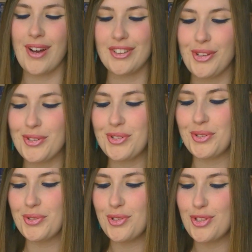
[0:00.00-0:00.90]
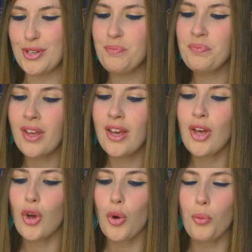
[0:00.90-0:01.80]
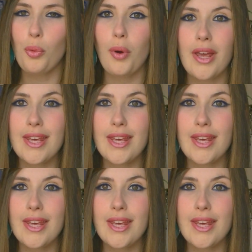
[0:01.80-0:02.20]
qua addosso oggi Comunque